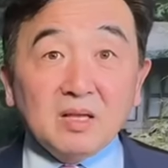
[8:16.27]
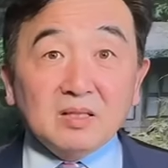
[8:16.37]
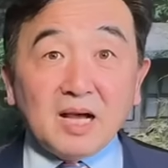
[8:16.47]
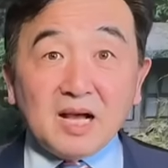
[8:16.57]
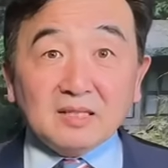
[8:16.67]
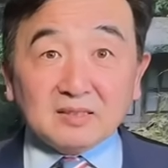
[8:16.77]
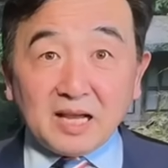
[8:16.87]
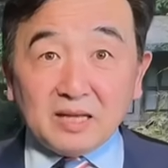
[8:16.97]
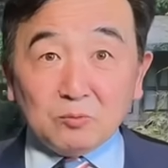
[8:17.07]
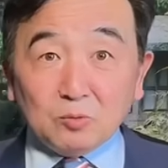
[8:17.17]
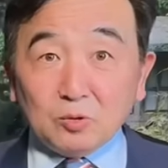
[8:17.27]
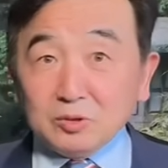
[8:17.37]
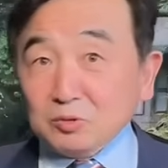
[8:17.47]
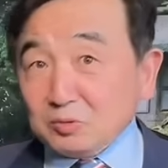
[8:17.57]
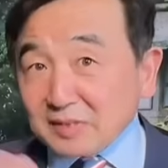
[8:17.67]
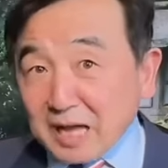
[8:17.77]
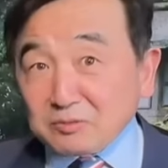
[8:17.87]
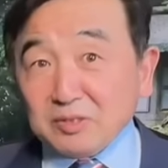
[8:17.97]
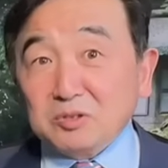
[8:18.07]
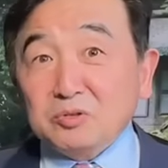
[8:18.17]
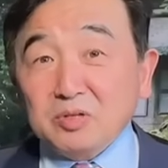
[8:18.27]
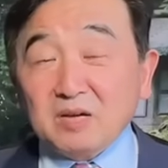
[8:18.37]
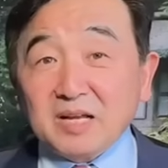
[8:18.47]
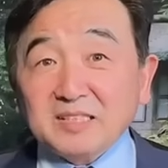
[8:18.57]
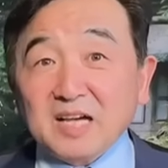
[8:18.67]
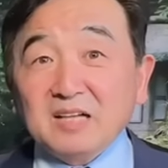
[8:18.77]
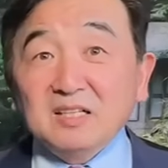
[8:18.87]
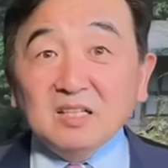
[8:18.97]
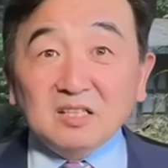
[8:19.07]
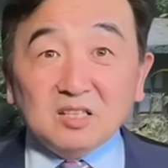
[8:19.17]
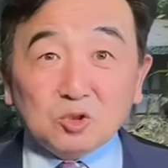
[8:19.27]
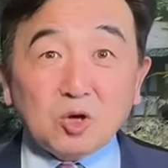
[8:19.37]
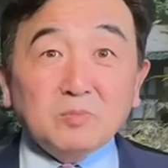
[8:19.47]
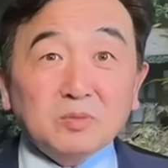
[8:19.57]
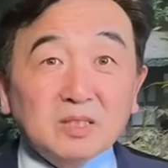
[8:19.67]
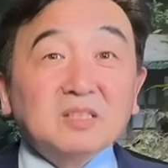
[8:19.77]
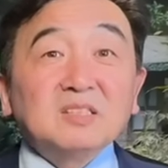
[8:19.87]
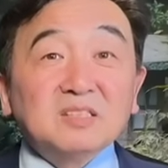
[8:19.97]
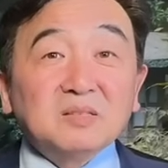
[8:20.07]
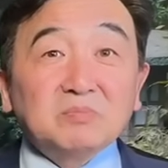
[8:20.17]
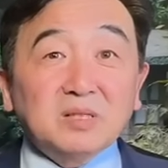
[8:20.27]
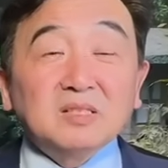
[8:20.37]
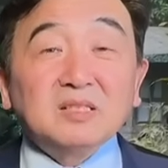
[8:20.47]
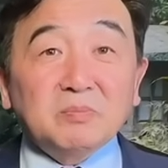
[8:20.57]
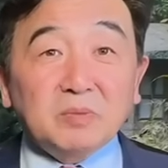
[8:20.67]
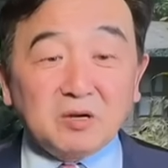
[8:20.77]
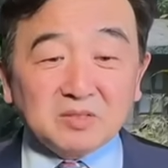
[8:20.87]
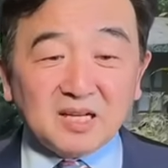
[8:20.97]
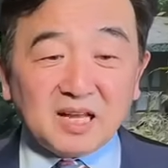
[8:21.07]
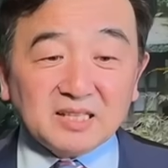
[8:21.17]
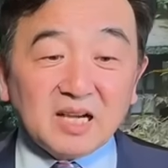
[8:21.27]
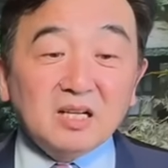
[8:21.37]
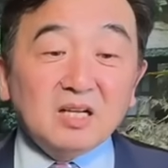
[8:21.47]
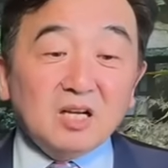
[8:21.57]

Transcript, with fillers: 那在无论从大选的需要来讲，和川普的个性本身的表现来讲，